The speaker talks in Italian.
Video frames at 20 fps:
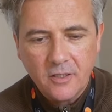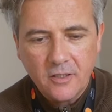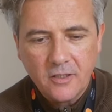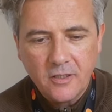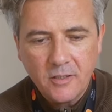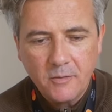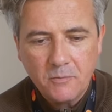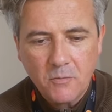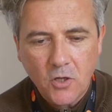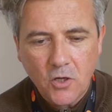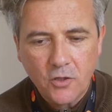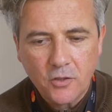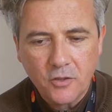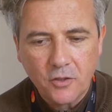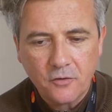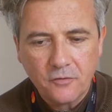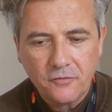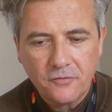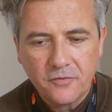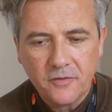
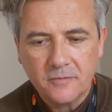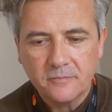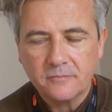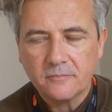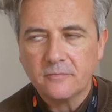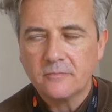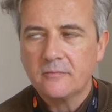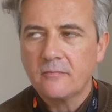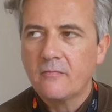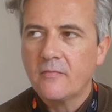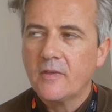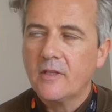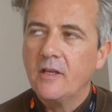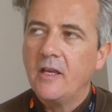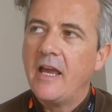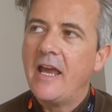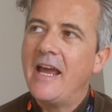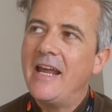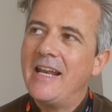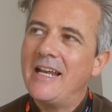Limonov
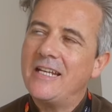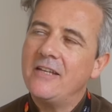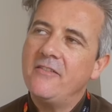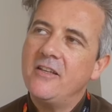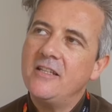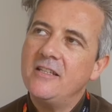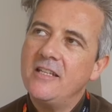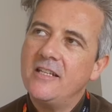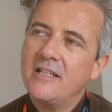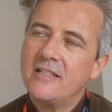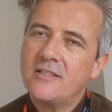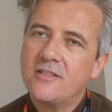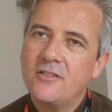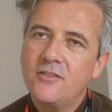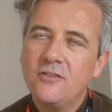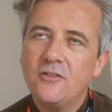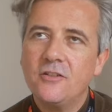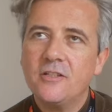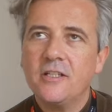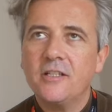è la
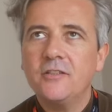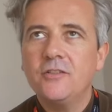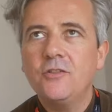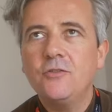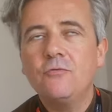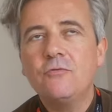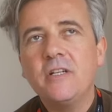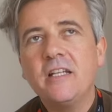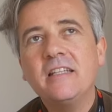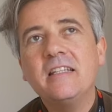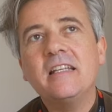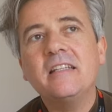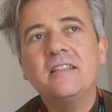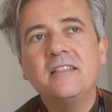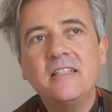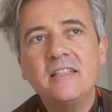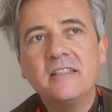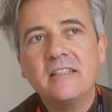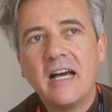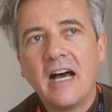rivendicazione di
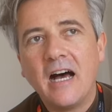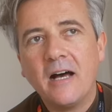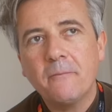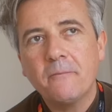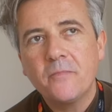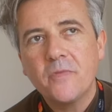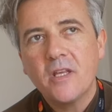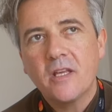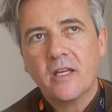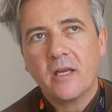un'identità